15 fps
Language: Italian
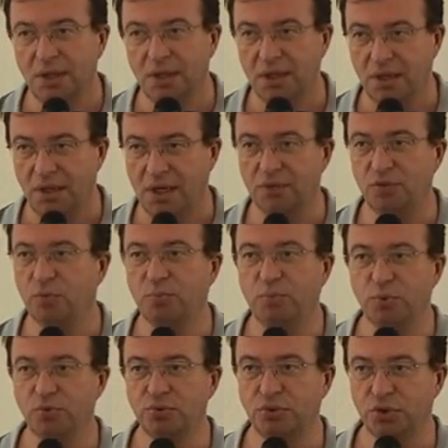eh, ad un
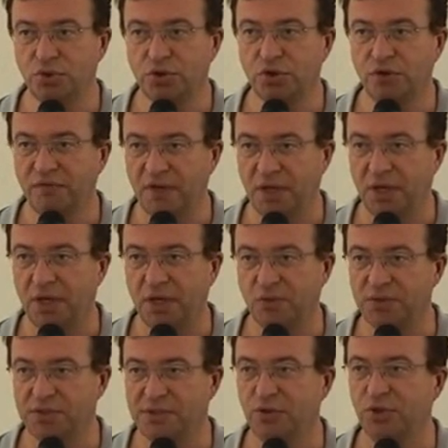punto dove la
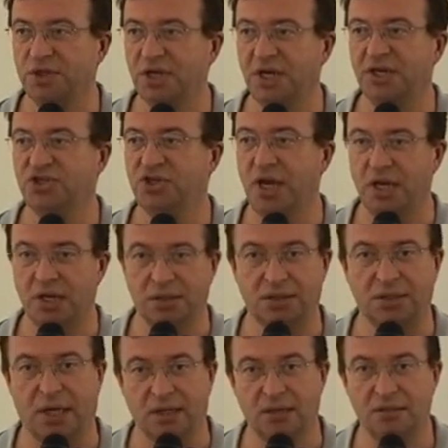questione della
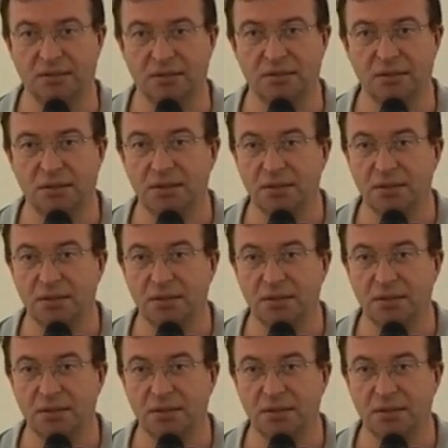scelta